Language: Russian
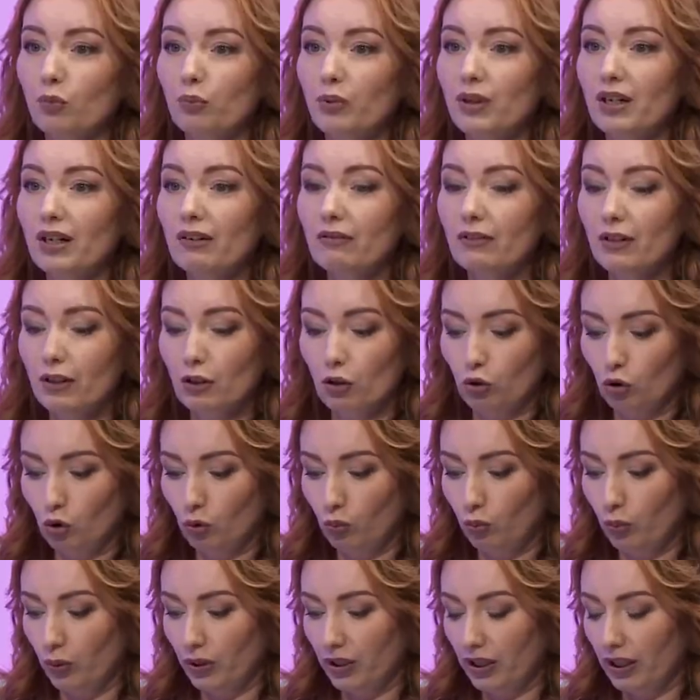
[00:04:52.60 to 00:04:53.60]
первое,
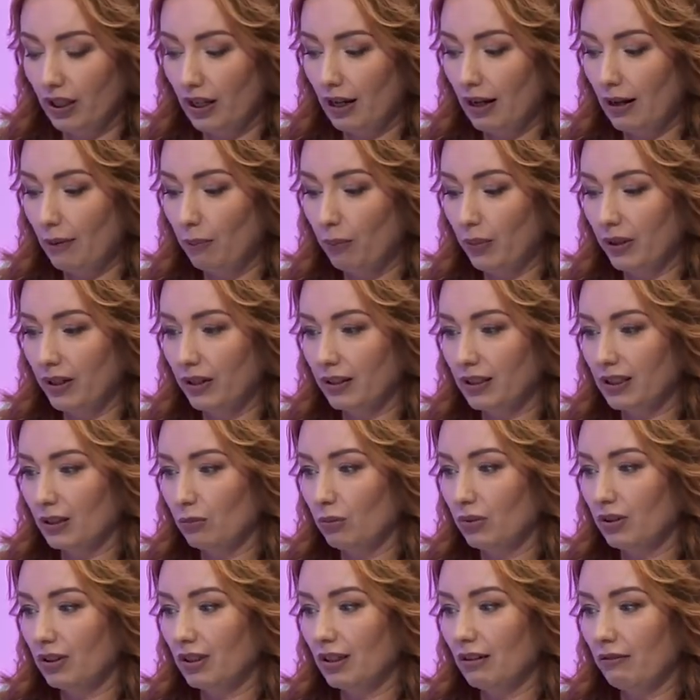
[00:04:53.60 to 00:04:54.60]
чтобы я
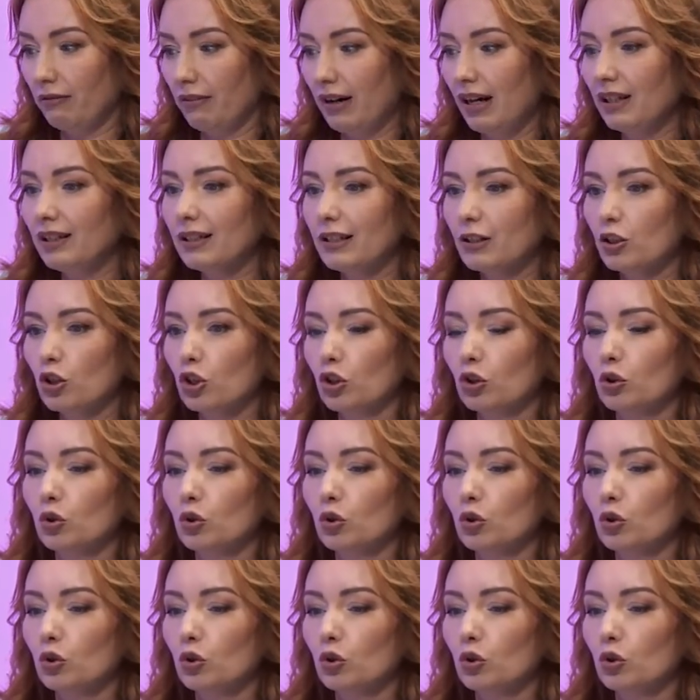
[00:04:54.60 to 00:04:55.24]
порекомендовала,